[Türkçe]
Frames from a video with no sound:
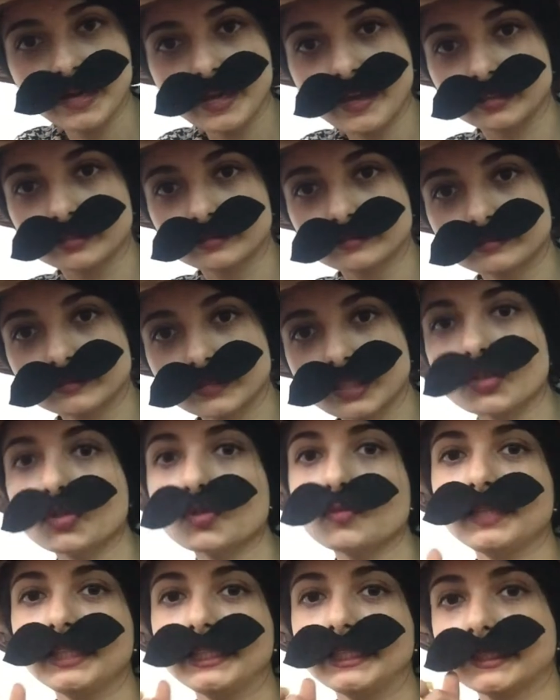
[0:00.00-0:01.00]
bir bayan.
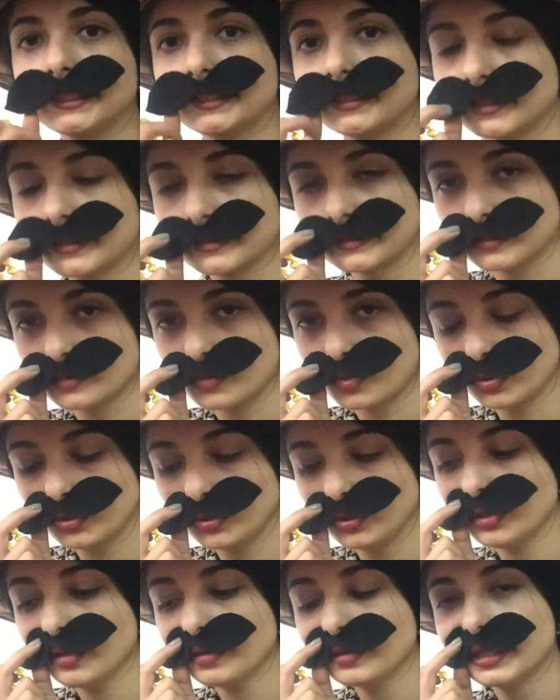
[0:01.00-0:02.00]
Acun medyadan aradığını
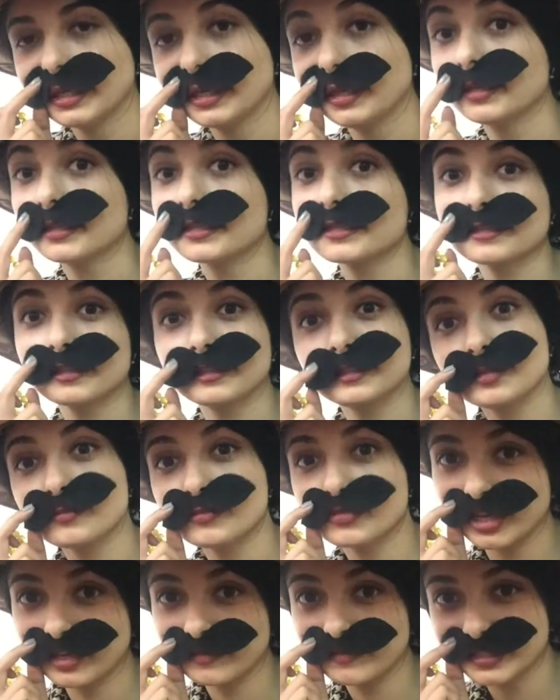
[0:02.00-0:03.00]
söylüyor.
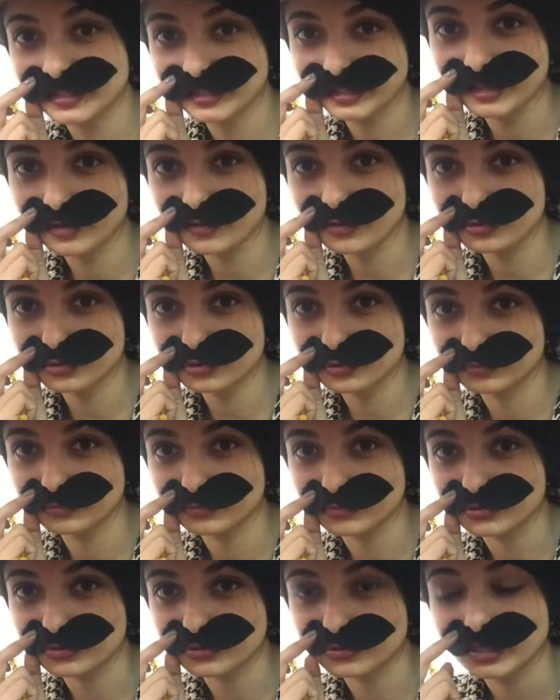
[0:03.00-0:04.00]
İstediğim çay ve sigara
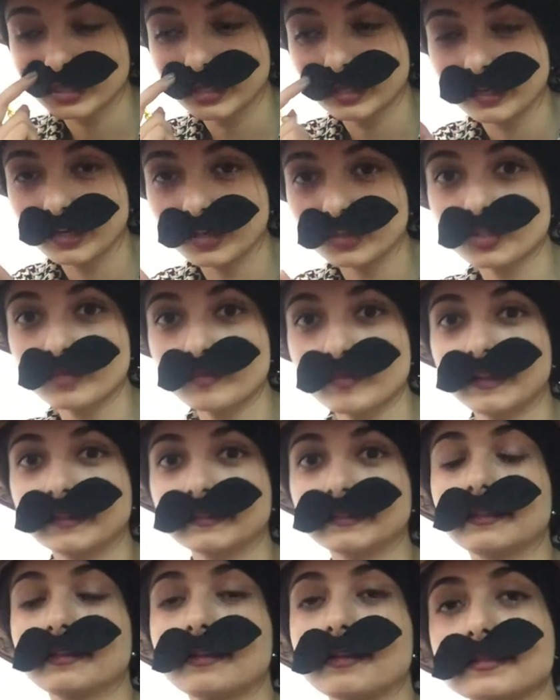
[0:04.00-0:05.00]
olsunmuş. Akşama
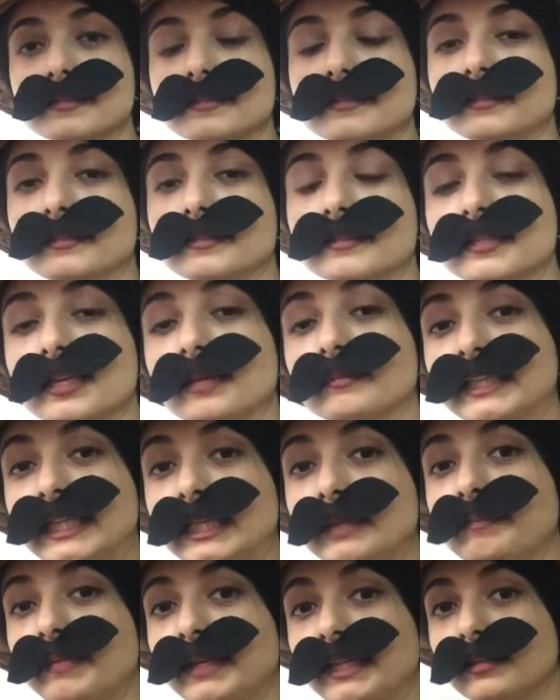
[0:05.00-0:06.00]
kadar hazırlanırsam
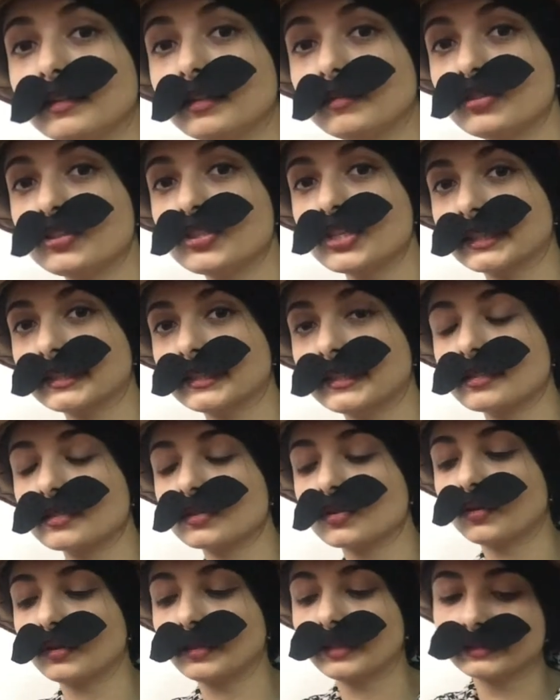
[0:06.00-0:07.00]
gelip beni alabileceklerini
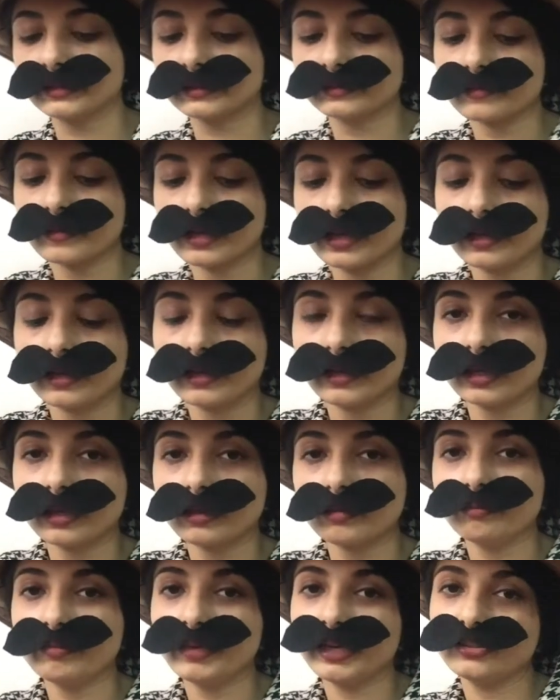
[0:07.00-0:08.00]
söyledim.
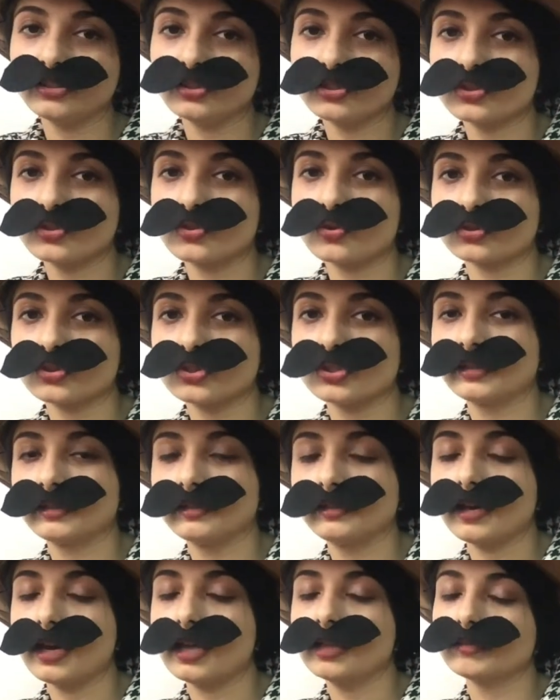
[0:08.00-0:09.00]
Ben işi çok
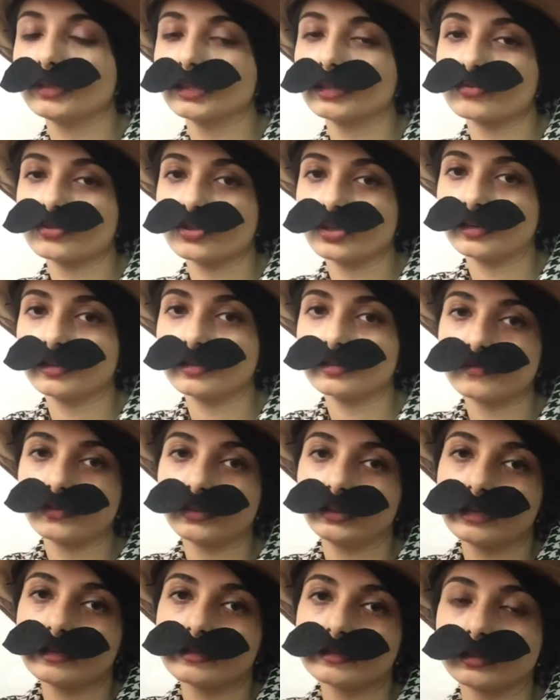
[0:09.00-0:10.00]
ciddiye almadım. Şaka
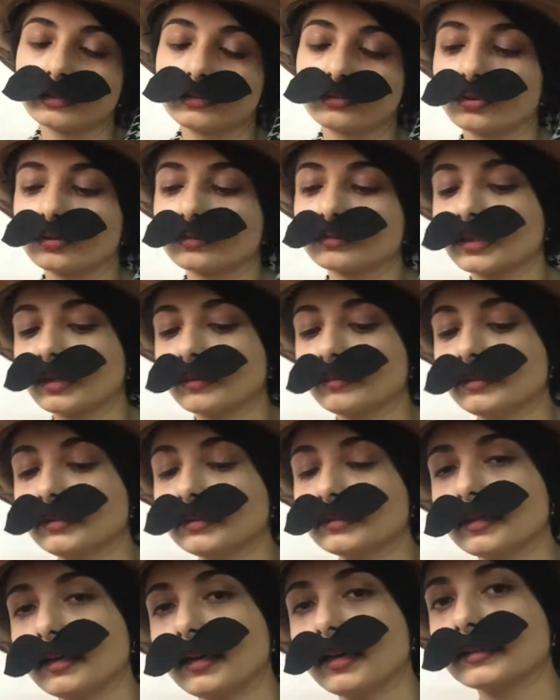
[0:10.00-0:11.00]
falan sanıyorum
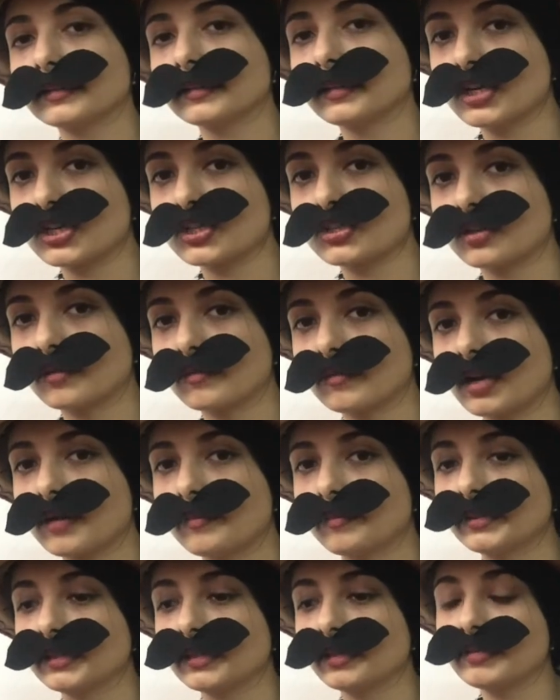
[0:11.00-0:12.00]
tabii. Ta ki akşam
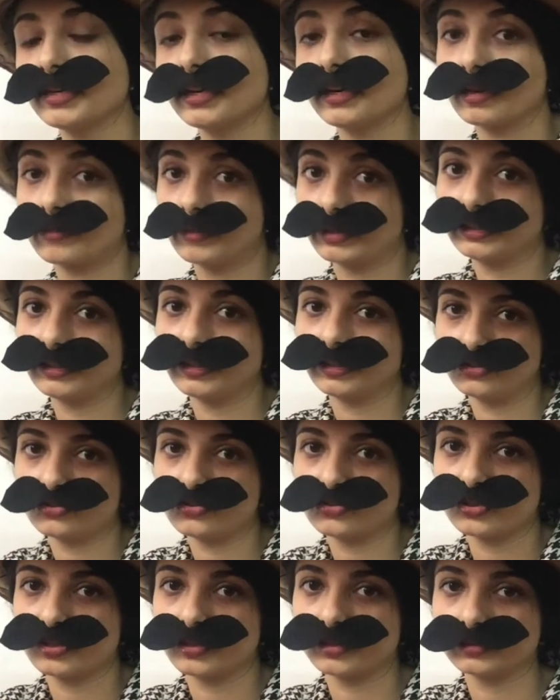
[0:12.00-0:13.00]
kapıya bir araba
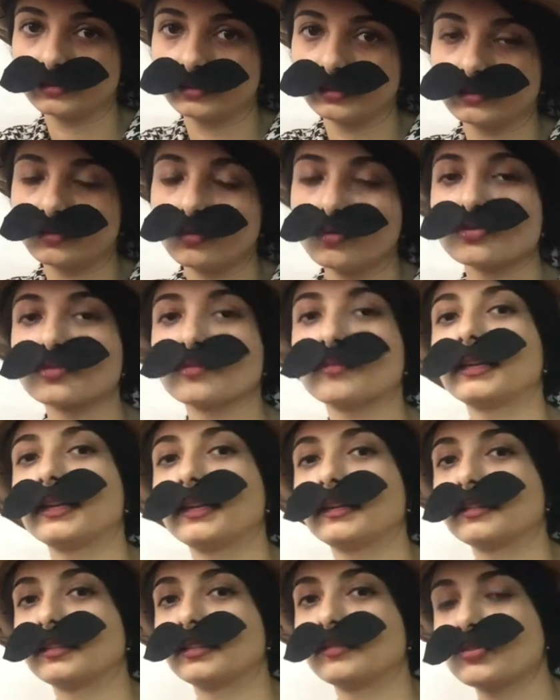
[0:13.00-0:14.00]
dayanıncaya kadar. O zaman
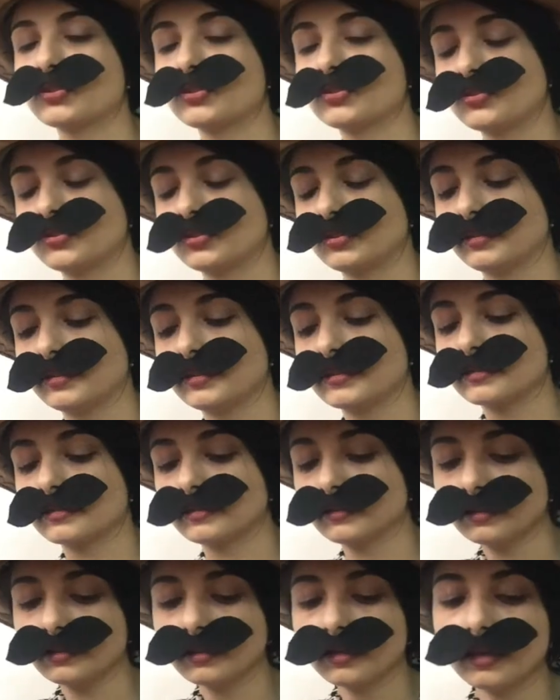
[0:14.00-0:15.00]
anladım işin
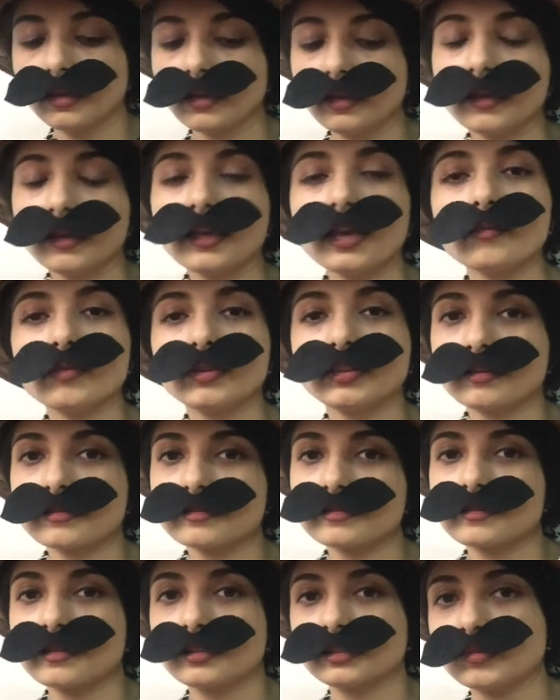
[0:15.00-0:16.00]
ciddiyetini. Hemen
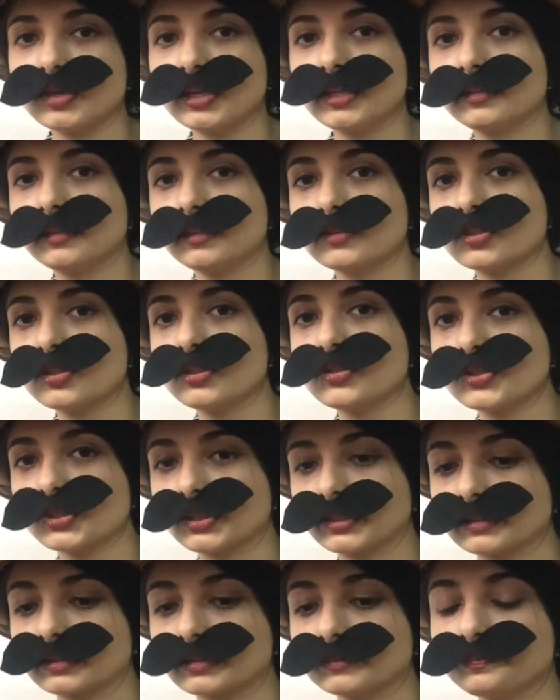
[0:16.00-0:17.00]
hazırlandım alelacele
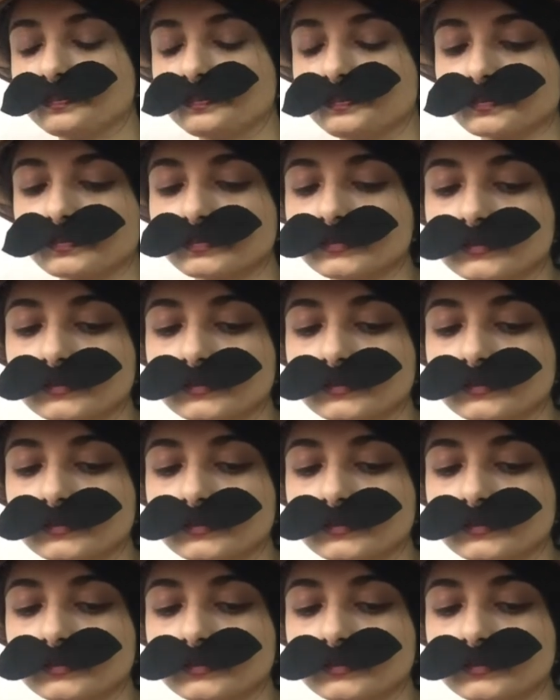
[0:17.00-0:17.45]
çıktım.